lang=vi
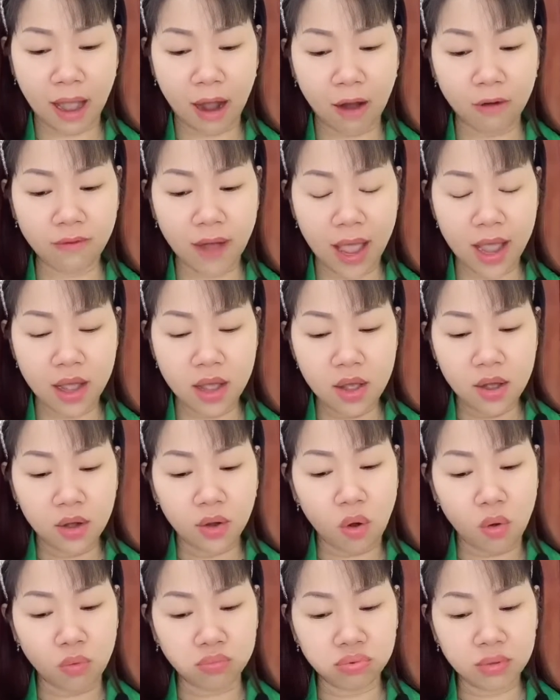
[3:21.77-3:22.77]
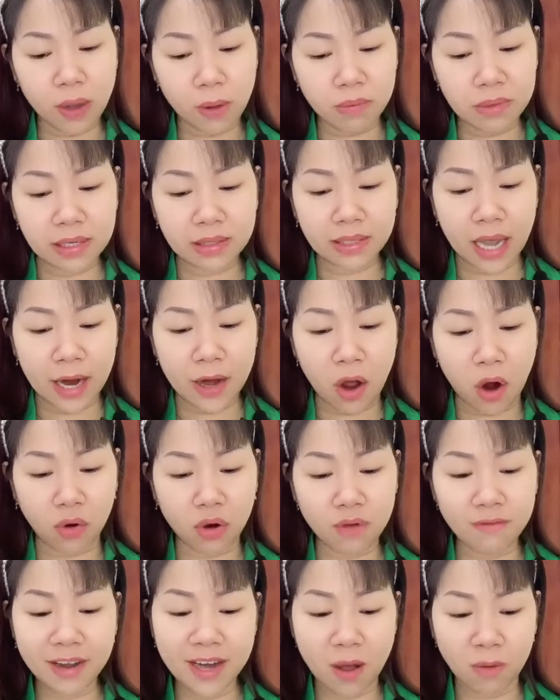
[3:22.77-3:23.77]
tháo vát cũng giống như thái độ
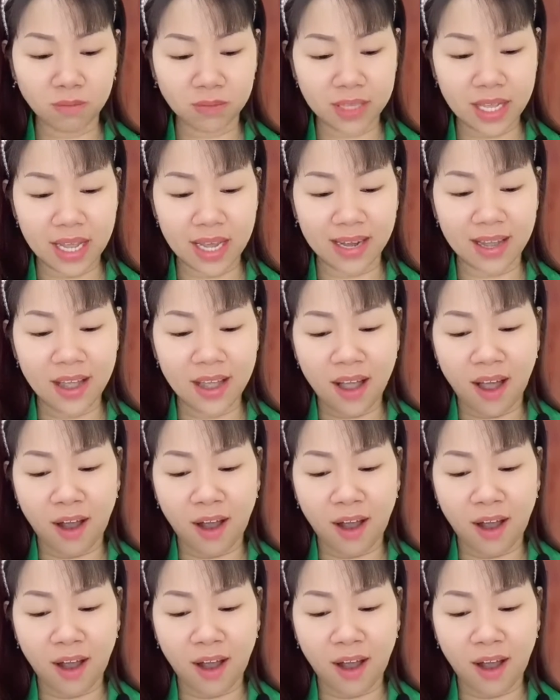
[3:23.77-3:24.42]
đối với đồng tiền.